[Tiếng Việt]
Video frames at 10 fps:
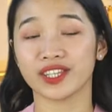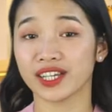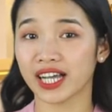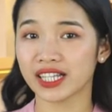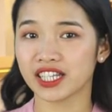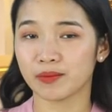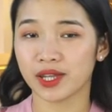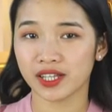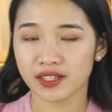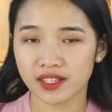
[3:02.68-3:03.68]
với những cách chế
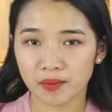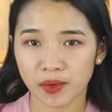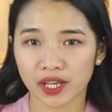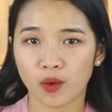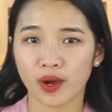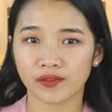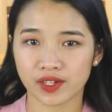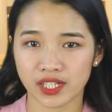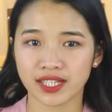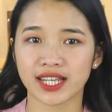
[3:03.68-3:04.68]
biến nhân sâm mà Kiều Anh
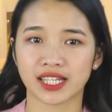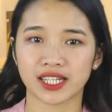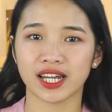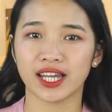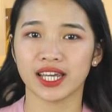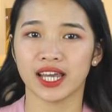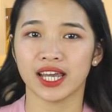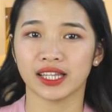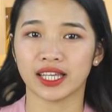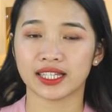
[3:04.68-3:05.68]
vừa chia sẻ trên đây
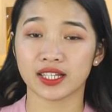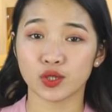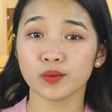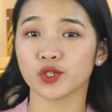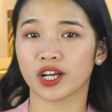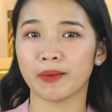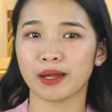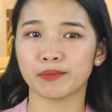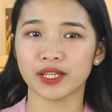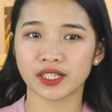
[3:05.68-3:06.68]
thì sẽ giúp cho các
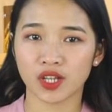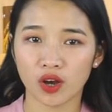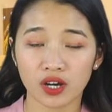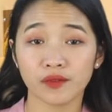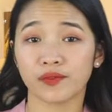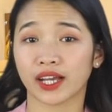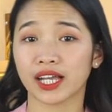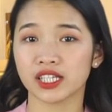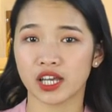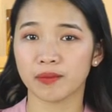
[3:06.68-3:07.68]
bạn biết rõ hơn về
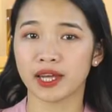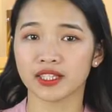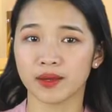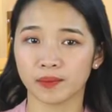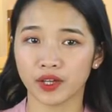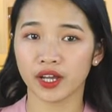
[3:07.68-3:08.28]
cách chế biến sâm